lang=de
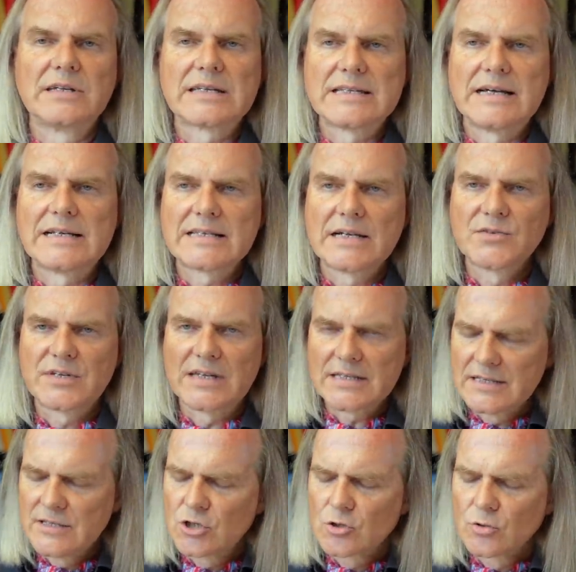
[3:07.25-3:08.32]
Das heißt also,
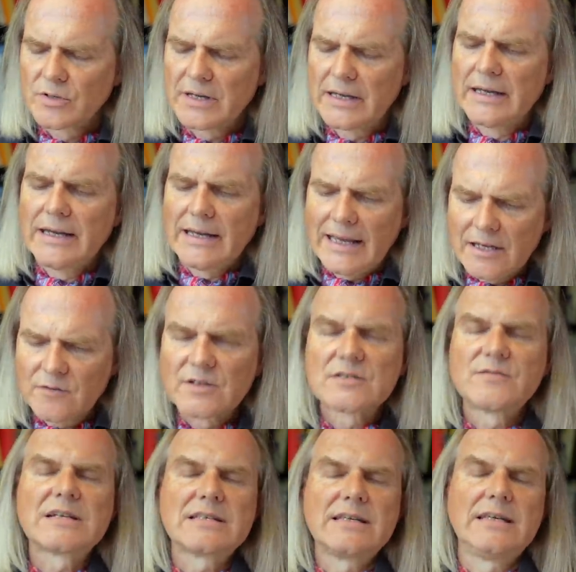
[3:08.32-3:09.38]
das ist schon
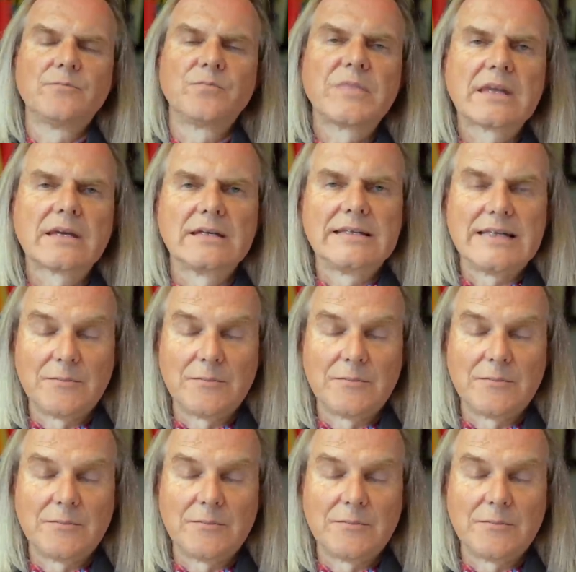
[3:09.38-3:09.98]
etwas, was eben äh,